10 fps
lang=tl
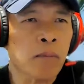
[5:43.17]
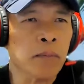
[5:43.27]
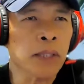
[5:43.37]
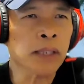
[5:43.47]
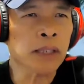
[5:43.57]

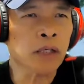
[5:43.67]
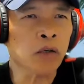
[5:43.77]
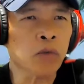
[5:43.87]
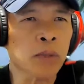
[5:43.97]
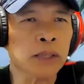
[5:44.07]
Mindanao
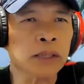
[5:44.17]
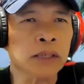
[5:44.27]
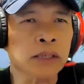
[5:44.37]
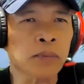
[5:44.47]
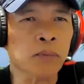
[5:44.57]
Command
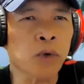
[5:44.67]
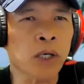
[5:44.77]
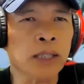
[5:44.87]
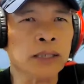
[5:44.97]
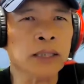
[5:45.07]
sa
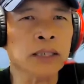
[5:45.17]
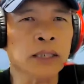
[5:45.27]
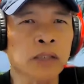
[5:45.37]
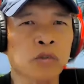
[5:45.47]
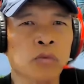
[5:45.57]
Zamboanga City
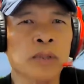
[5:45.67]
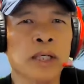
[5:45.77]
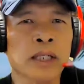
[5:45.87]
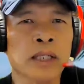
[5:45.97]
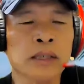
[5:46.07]
nitong
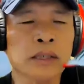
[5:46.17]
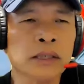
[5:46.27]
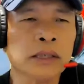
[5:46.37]
biyernes